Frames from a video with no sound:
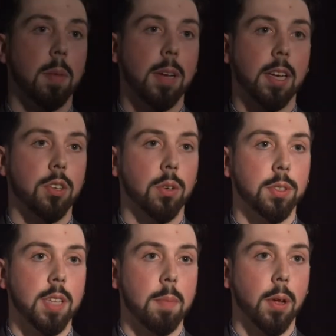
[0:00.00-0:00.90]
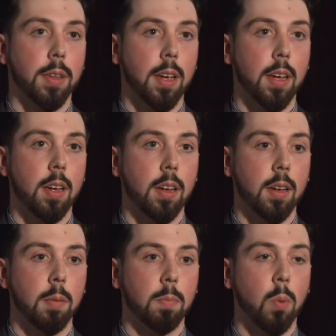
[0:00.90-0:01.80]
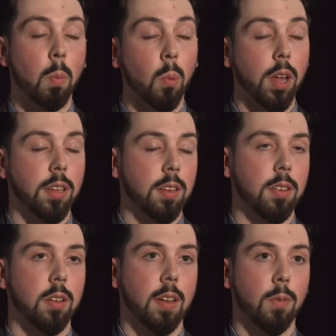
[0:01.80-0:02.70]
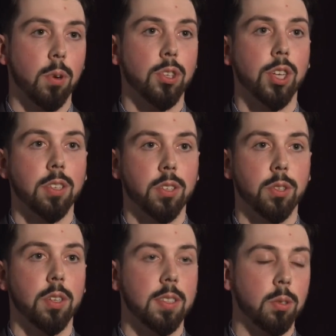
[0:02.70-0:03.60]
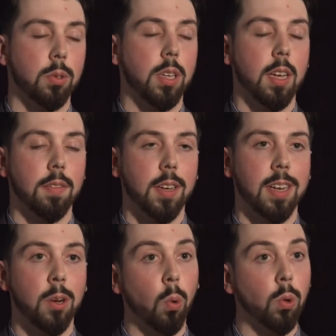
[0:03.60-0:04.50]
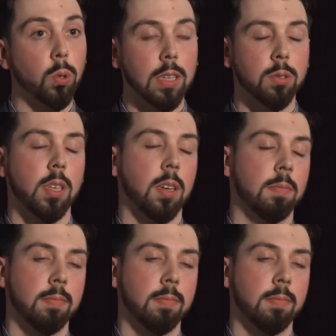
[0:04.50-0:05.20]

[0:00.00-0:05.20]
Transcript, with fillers: vraiment quelque chose d'important euh, pour moi d'avoir une chance de discuter avec les gros noms de l'industrie.